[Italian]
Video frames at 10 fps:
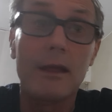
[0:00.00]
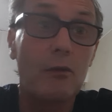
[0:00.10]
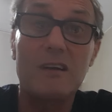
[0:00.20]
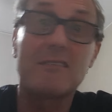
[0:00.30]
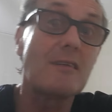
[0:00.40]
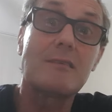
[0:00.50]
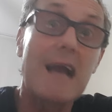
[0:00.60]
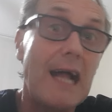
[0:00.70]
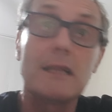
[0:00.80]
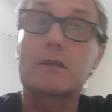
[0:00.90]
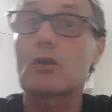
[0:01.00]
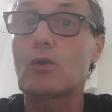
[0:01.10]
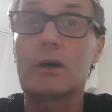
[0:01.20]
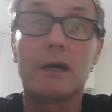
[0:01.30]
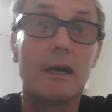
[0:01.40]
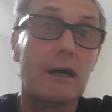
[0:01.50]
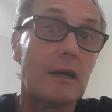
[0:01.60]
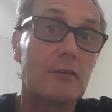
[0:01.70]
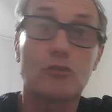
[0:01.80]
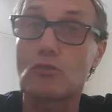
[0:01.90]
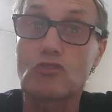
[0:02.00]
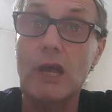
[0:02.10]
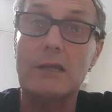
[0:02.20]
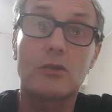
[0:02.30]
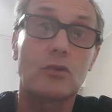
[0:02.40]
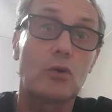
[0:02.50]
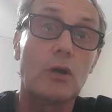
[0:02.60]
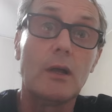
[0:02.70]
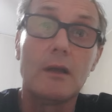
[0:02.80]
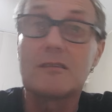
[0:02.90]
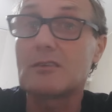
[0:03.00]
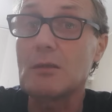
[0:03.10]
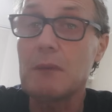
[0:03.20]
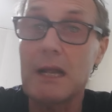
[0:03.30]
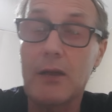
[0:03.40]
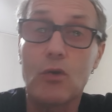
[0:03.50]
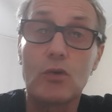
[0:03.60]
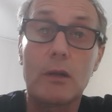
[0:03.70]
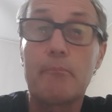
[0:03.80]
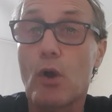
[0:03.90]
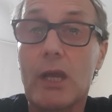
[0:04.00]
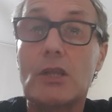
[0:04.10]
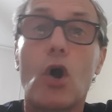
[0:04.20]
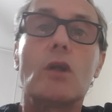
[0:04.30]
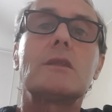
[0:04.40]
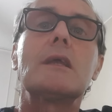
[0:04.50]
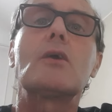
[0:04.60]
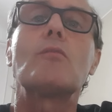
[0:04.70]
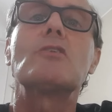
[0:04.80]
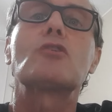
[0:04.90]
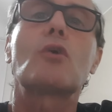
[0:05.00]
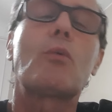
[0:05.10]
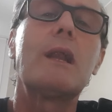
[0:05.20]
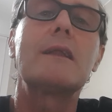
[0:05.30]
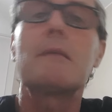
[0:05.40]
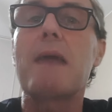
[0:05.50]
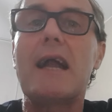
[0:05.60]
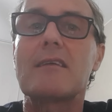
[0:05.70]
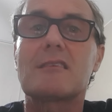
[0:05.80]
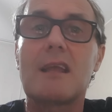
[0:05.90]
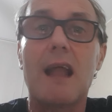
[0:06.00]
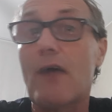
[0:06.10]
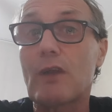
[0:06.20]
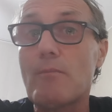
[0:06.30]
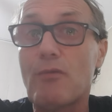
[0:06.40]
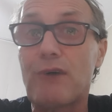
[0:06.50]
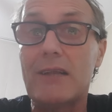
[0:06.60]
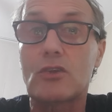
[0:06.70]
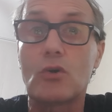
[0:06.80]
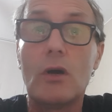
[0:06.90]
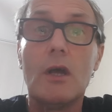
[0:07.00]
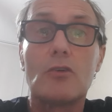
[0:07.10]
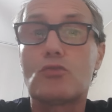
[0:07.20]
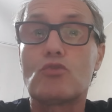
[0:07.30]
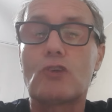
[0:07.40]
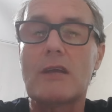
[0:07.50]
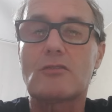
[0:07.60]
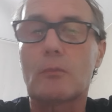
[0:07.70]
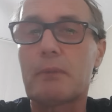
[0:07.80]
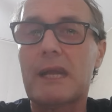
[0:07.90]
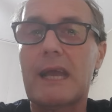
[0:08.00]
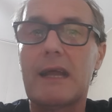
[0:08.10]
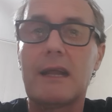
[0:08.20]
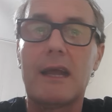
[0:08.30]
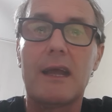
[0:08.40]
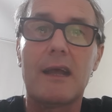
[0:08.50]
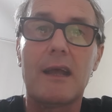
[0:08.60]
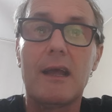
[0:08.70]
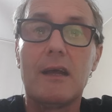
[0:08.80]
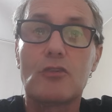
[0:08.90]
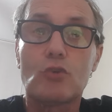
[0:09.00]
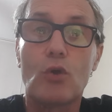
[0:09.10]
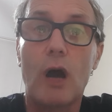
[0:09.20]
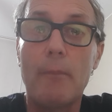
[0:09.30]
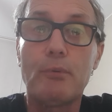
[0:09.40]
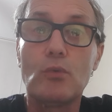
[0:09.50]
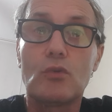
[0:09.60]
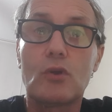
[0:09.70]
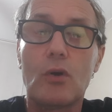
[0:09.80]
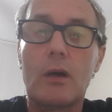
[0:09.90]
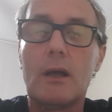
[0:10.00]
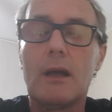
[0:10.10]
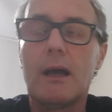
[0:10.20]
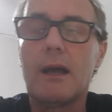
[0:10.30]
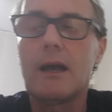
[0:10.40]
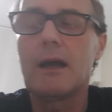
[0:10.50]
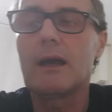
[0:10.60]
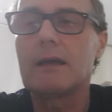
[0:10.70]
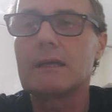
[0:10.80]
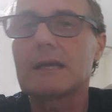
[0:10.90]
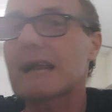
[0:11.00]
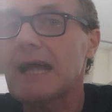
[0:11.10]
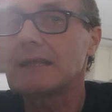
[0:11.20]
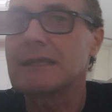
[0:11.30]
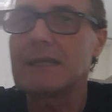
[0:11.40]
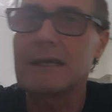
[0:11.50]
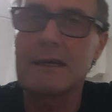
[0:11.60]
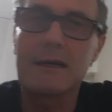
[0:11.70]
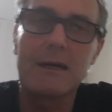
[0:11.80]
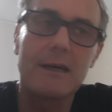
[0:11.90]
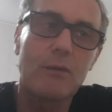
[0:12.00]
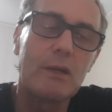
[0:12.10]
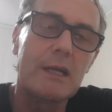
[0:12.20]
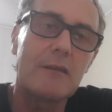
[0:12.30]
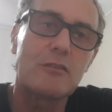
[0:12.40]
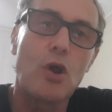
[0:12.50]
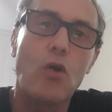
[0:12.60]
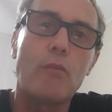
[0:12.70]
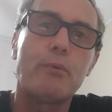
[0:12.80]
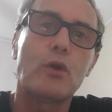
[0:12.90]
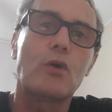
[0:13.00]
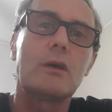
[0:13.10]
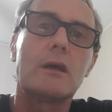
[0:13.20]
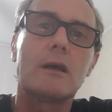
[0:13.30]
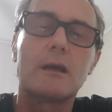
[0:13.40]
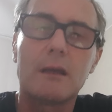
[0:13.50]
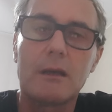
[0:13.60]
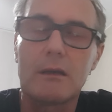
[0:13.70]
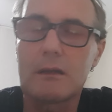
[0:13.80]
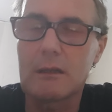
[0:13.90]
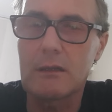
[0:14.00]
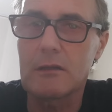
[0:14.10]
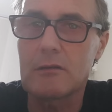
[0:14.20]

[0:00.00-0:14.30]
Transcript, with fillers: Qualsiasi altro eh, soggetto simile con poche doti come sono quelle dei maneskin avrebbe fatto successo perché eh, sono appunto eh, i grandi, eh, quelli che si occupano eh,